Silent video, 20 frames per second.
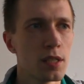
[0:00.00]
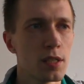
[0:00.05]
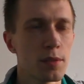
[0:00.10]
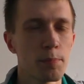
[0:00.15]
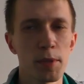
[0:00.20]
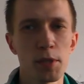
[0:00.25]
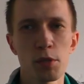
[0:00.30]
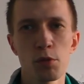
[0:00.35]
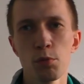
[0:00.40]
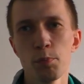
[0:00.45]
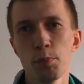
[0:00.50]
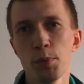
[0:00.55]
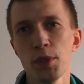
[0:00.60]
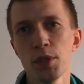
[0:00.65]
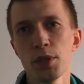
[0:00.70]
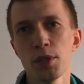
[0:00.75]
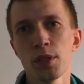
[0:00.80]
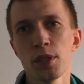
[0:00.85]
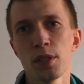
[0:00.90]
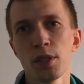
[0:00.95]

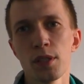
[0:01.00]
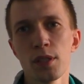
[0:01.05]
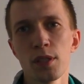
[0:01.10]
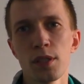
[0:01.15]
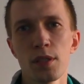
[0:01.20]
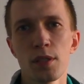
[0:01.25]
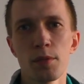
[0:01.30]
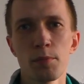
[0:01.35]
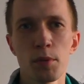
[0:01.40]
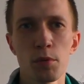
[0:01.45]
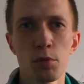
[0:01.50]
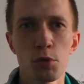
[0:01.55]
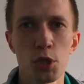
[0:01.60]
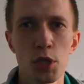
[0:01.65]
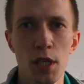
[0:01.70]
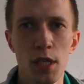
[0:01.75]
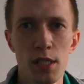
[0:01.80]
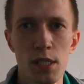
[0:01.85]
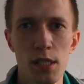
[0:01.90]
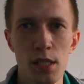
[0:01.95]
поступил,
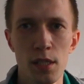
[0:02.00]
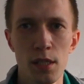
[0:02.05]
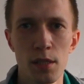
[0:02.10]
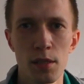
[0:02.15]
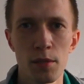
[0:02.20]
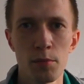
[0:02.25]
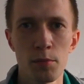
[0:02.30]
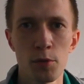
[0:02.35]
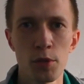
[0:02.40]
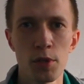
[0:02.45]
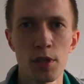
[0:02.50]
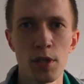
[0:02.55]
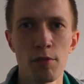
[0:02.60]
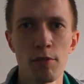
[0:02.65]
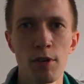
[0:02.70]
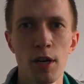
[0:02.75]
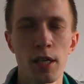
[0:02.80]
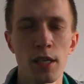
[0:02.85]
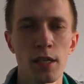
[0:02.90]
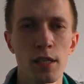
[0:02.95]
получается, мой
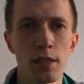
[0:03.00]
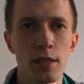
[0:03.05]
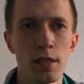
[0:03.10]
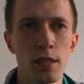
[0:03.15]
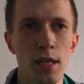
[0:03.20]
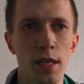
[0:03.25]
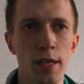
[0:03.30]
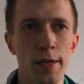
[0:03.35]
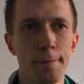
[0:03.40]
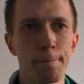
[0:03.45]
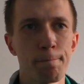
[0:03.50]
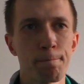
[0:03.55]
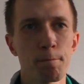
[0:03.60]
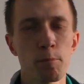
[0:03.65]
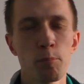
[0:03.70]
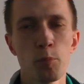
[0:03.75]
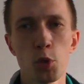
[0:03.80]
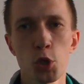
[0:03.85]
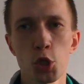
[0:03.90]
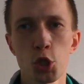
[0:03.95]
товар на
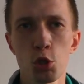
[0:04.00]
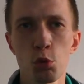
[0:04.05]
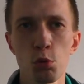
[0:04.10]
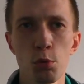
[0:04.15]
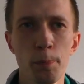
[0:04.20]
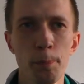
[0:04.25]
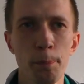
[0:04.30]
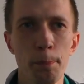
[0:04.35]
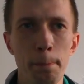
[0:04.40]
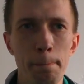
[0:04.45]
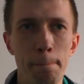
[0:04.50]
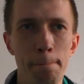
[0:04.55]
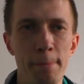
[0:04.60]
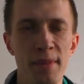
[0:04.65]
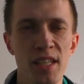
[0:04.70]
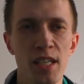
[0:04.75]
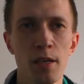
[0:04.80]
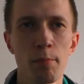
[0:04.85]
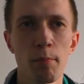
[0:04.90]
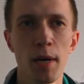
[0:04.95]
почту
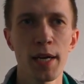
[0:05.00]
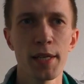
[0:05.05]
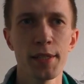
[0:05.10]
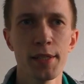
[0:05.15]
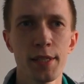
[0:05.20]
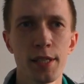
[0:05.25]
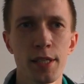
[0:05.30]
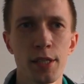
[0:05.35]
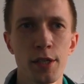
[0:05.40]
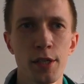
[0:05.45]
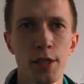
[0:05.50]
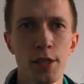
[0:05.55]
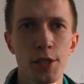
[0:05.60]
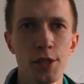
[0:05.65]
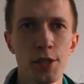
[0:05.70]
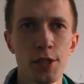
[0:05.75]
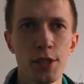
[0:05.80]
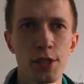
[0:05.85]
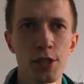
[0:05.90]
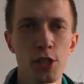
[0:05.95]
Германии.
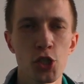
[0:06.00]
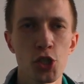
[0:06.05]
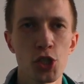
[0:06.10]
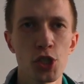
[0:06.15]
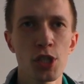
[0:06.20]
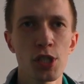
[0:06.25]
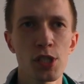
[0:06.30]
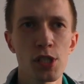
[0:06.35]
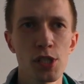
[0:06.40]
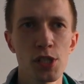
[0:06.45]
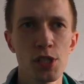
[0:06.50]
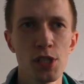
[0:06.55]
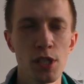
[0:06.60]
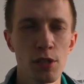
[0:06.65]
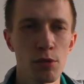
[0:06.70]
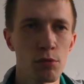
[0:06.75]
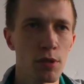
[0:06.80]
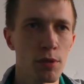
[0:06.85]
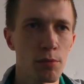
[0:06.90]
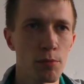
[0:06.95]
И за 14 дней
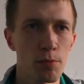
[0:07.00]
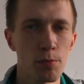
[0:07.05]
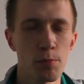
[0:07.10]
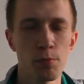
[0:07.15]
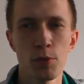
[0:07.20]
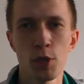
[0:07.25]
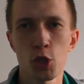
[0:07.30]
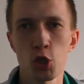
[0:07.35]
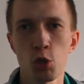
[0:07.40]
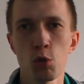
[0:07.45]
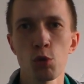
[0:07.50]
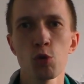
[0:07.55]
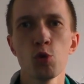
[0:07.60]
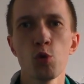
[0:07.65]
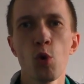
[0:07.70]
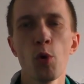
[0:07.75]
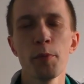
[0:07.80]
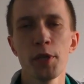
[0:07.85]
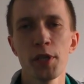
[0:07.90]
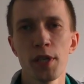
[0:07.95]
он там дошел
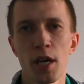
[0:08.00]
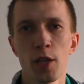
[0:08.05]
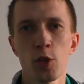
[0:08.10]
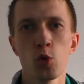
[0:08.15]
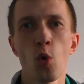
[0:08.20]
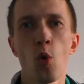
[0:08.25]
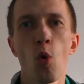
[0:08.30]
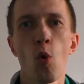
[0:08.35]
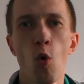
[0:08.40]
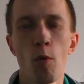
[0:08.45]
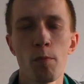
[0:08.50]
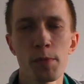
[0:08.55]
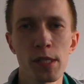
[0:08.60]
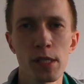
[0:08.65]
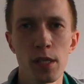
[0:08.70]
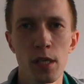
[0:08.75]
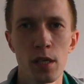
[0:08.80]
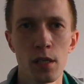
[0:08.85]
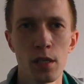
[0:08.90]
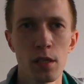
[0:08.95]
до меня, до
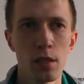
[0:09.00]
Омска.